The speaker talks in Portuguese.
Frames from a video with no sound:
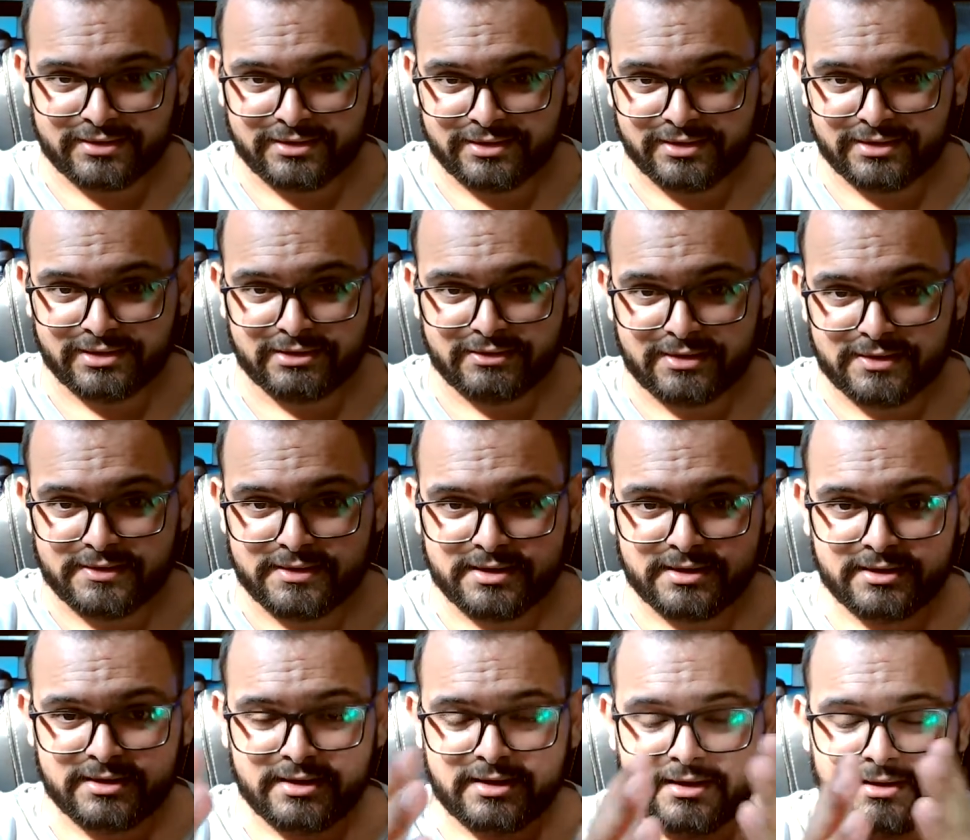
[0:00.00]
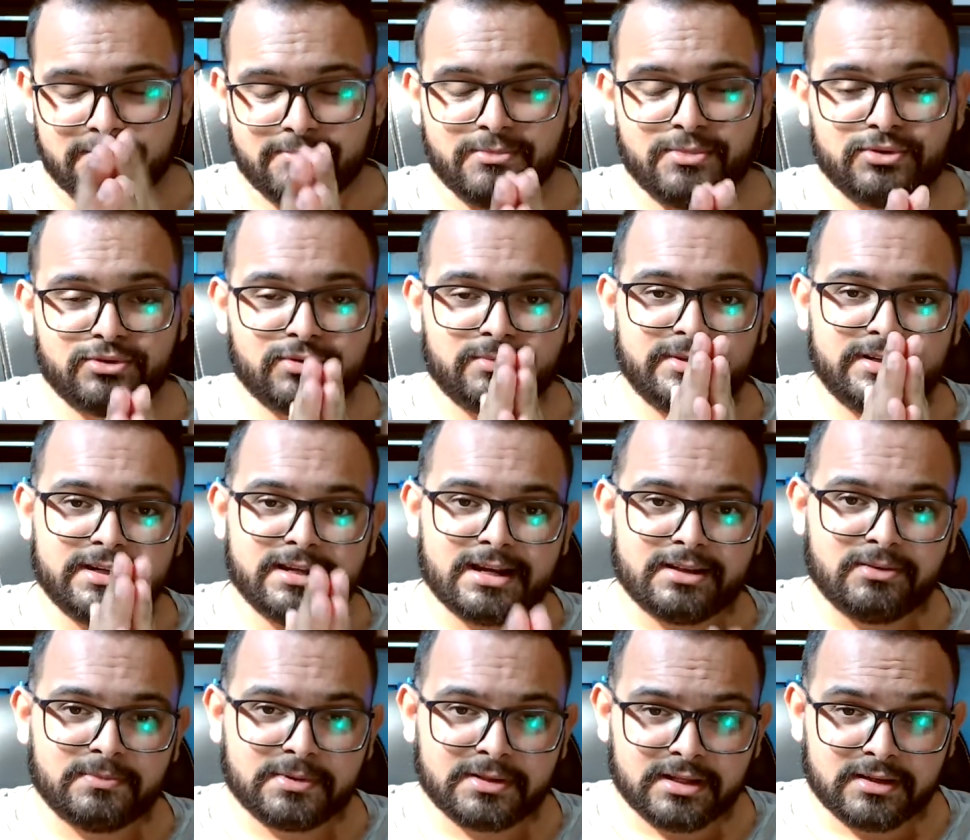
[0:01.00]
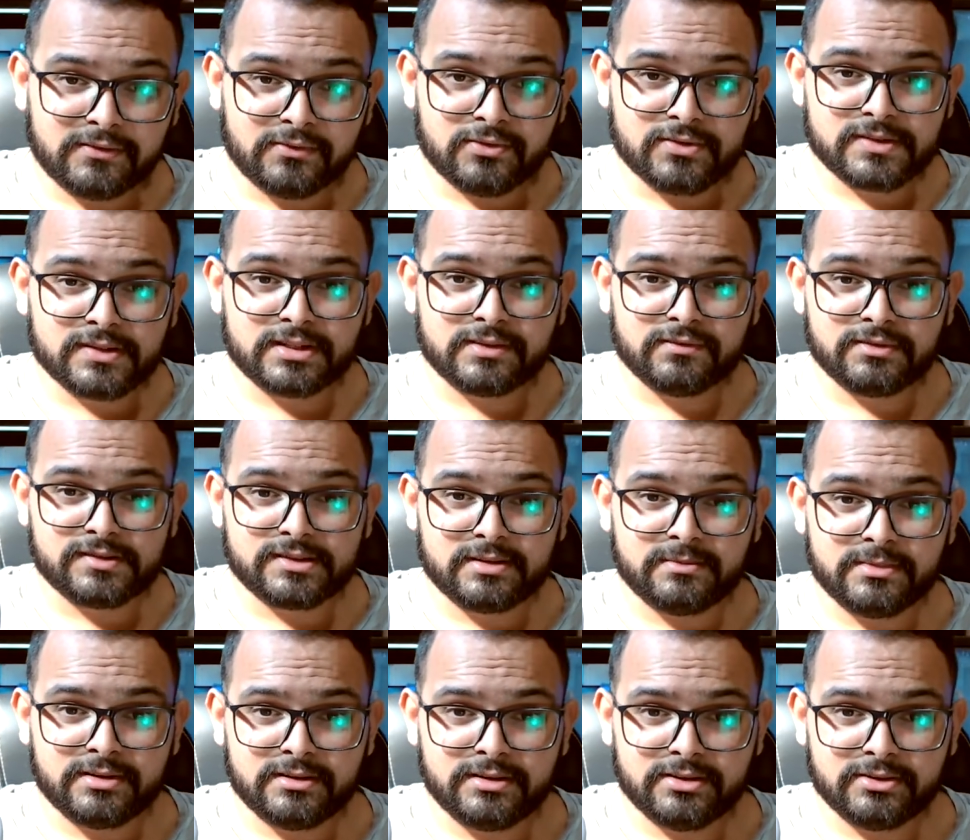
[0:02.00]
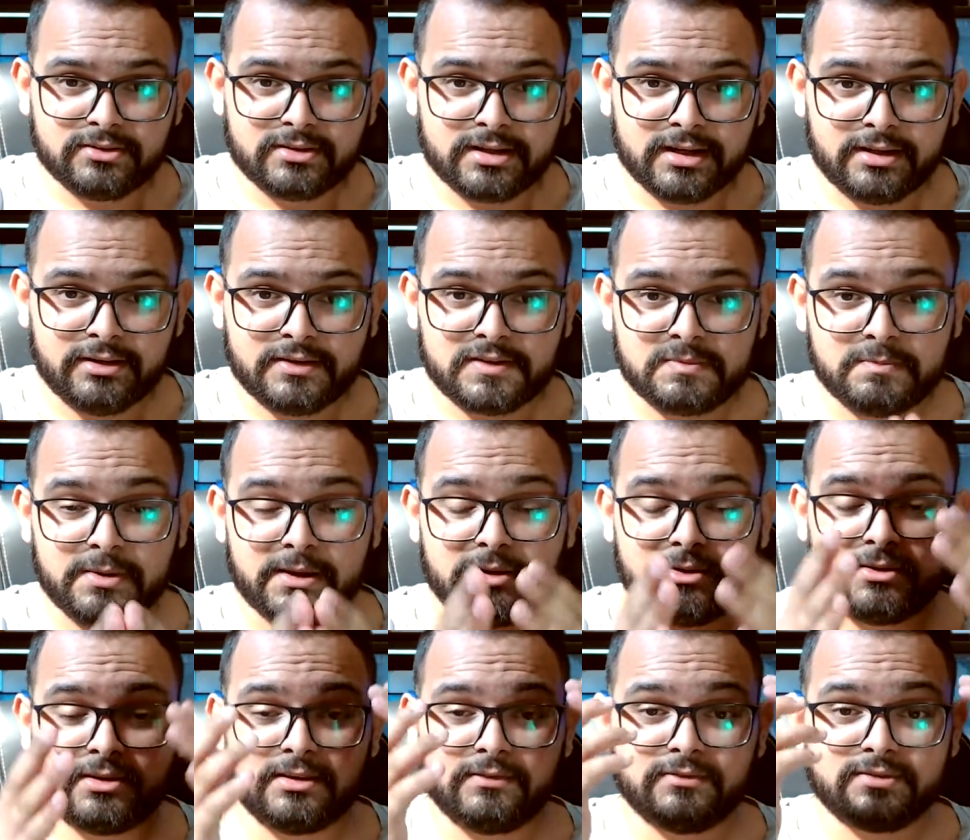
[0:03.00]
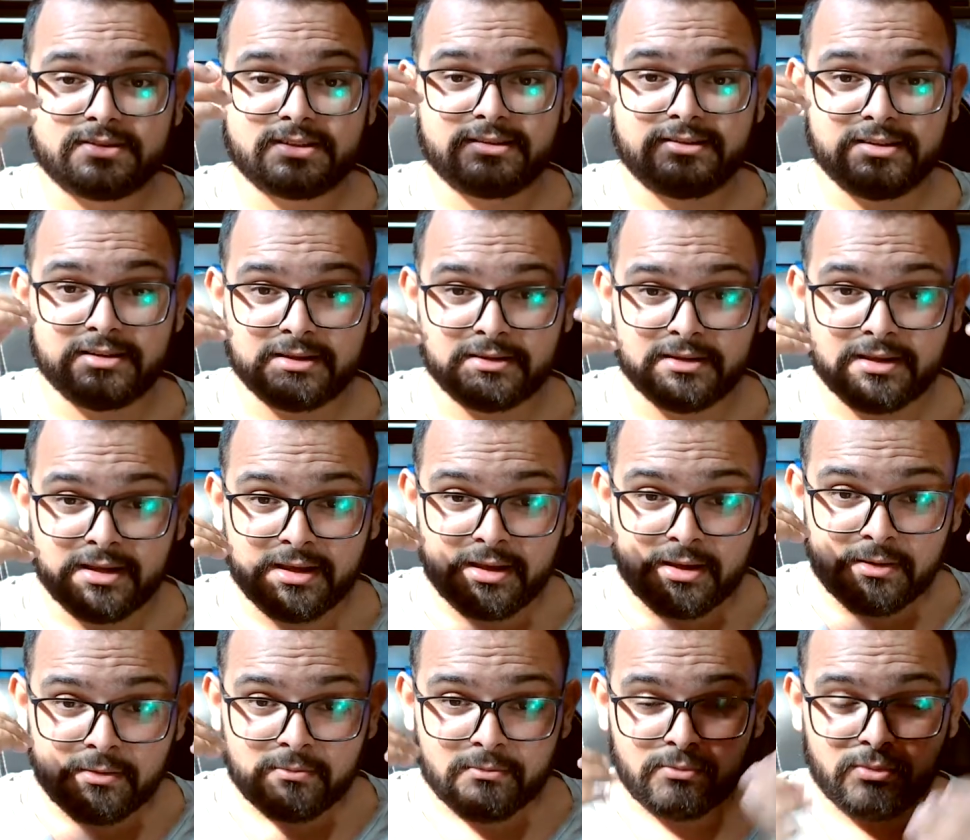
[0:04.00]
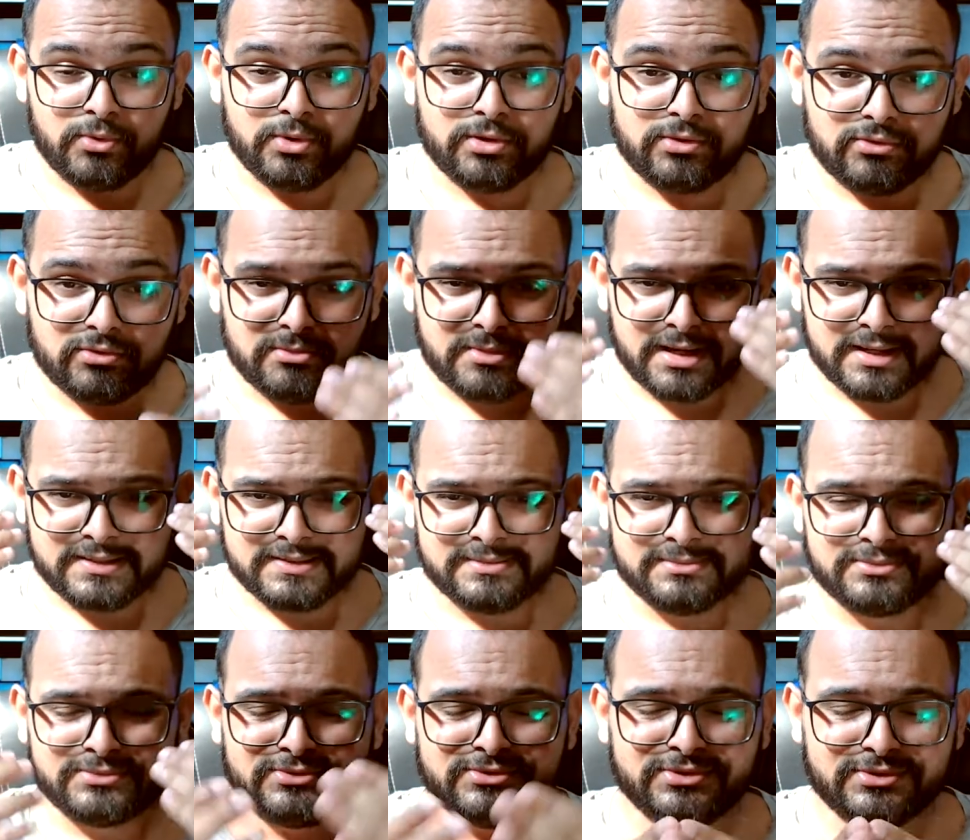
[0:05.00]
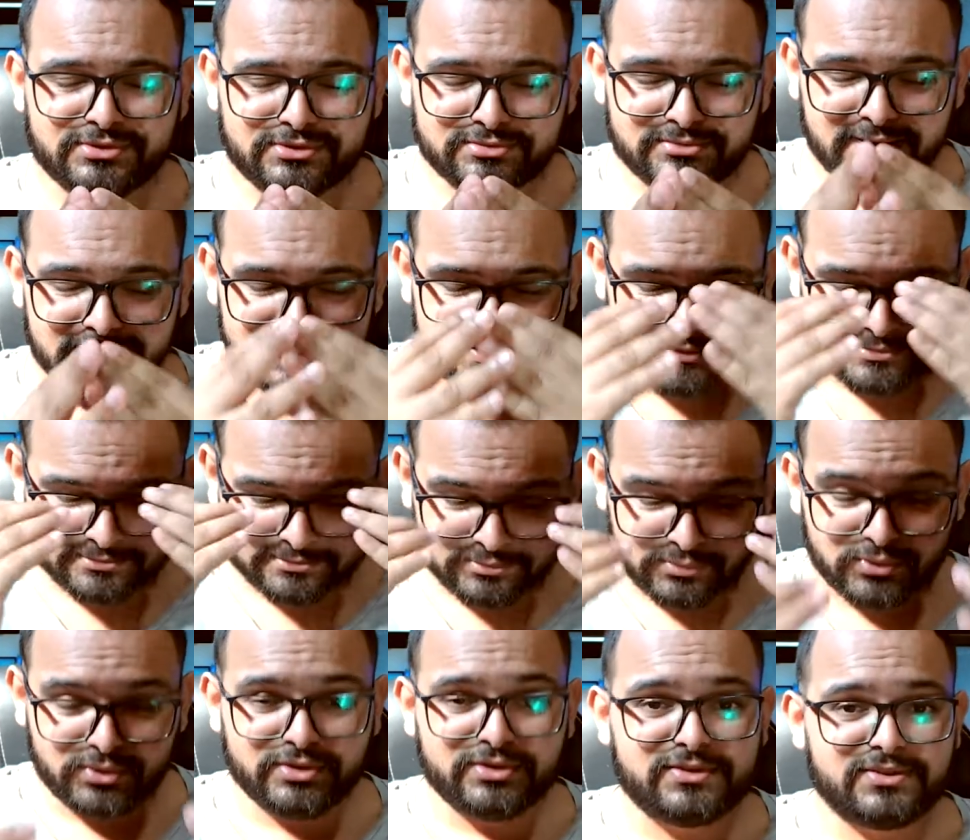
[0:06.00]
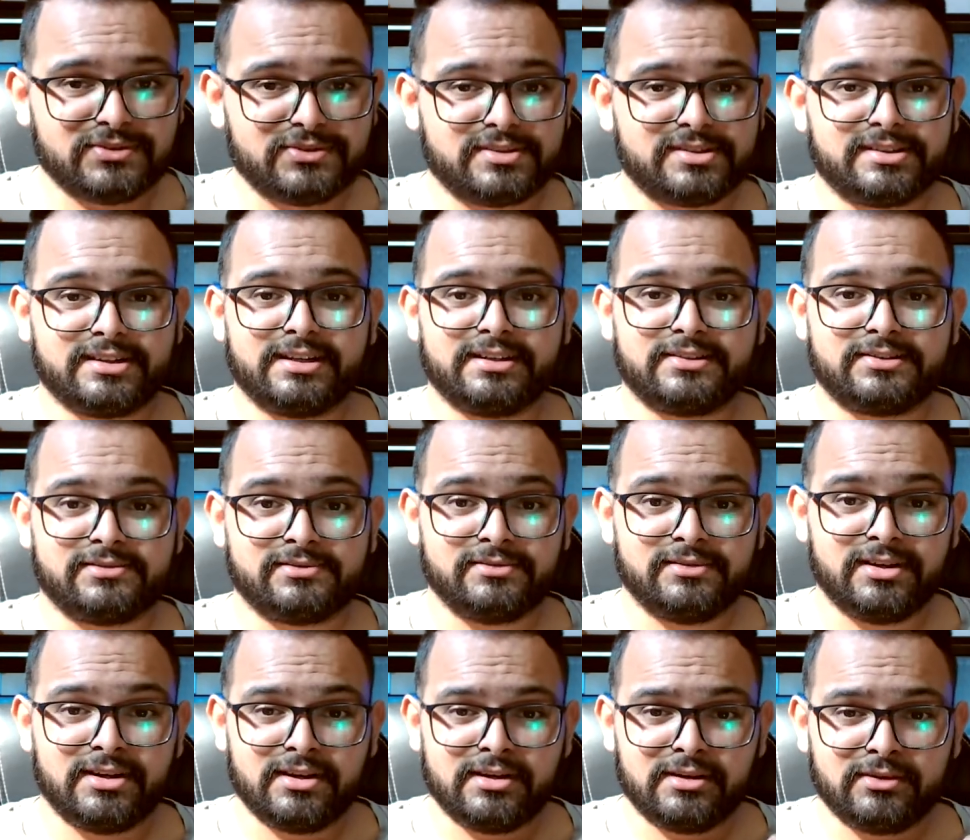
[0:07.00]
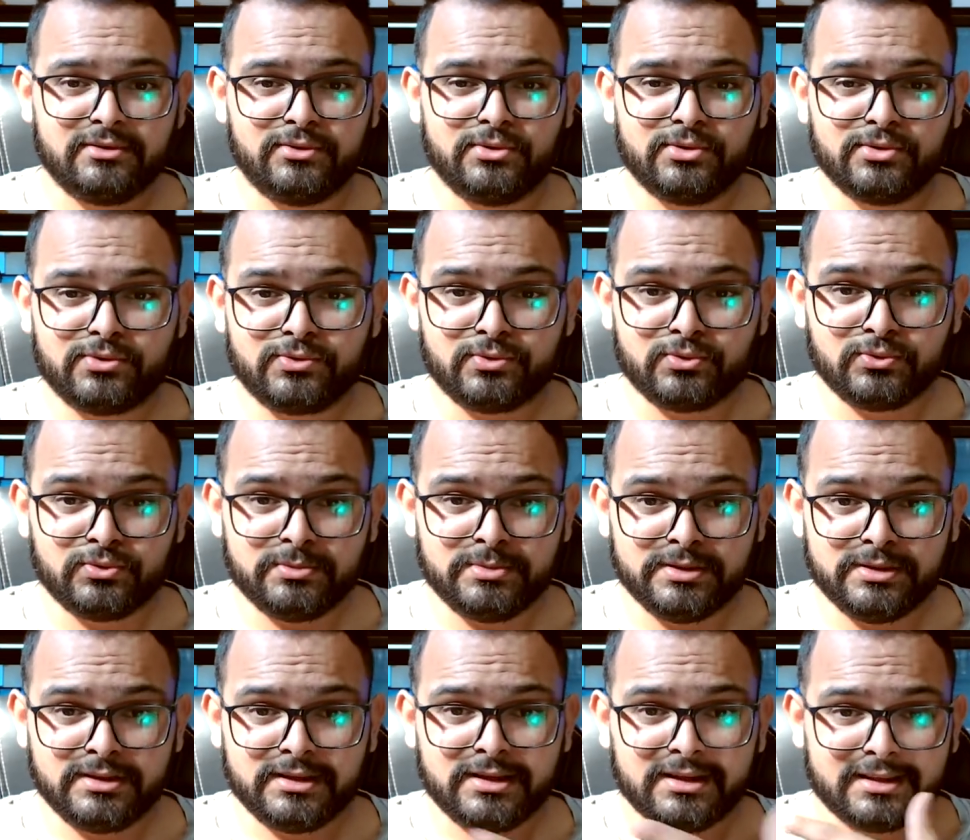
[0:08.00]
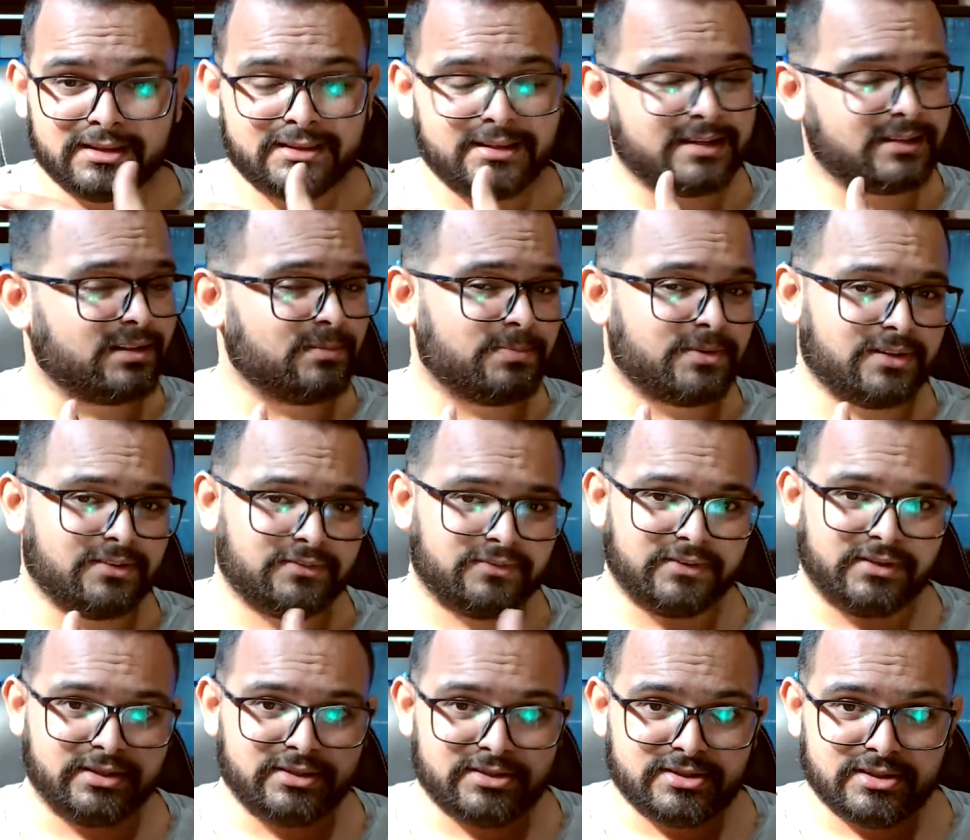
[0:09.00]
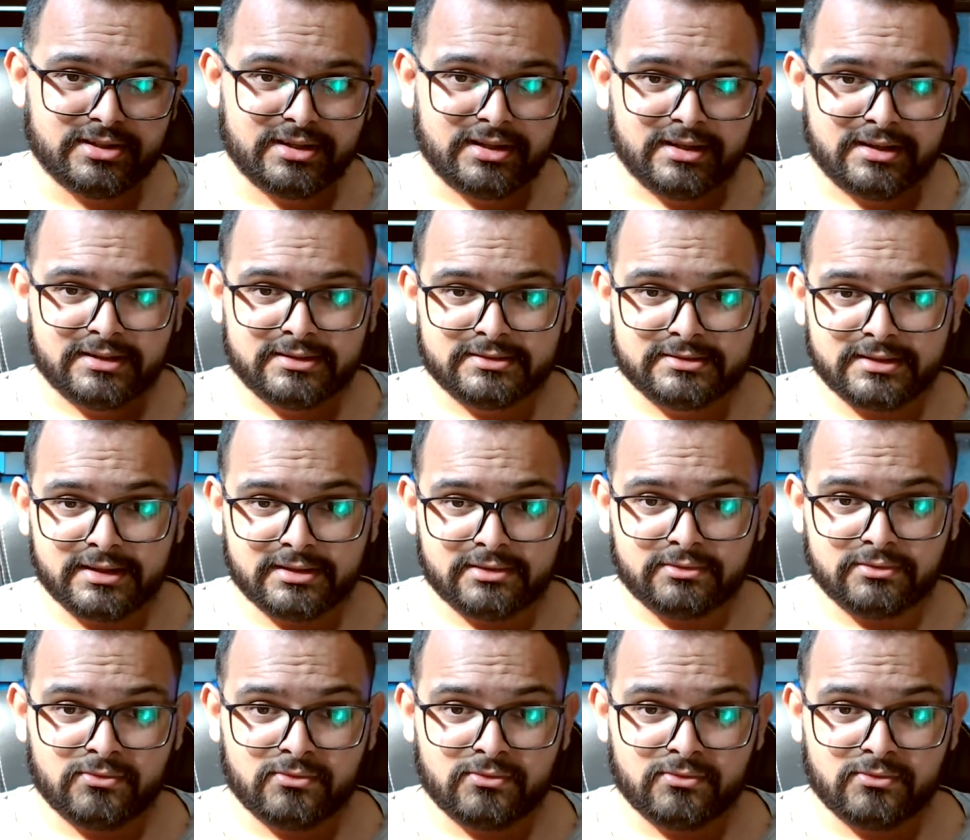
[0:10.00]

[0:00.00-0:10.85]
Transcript: Então, AD, muito obrigado pela força que você me deu, cara. Eu espero que você tenha muito, mas muito, mas muito sucesso no YouTube daqui para frente, certo?